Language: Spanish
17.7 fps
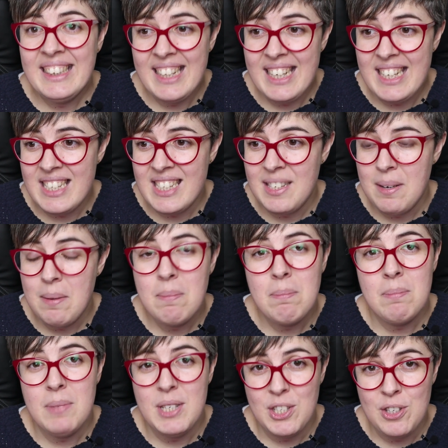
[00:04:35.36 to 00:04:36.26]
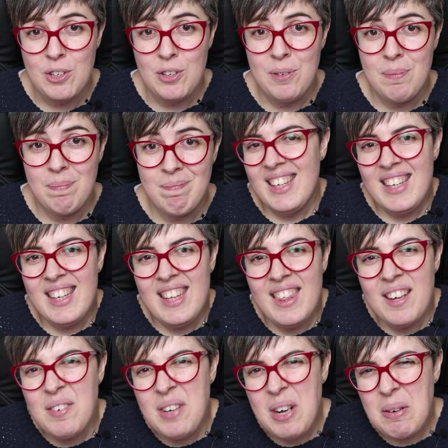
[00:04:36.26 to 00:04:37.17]
Tres, misión Y
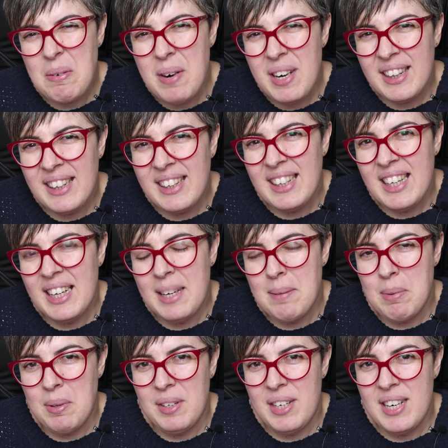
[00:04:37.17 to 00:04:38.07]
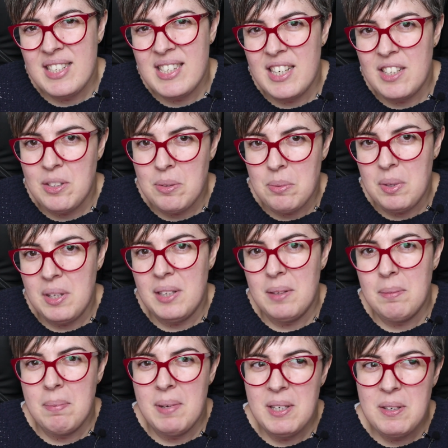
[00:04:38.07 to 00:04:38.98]
quizá una cuarta que podría ser
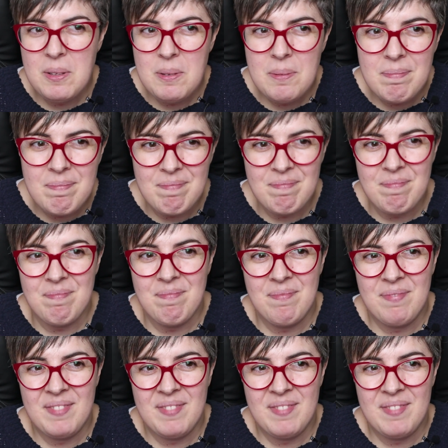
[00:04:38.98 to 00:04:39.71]
Judith, pero mm,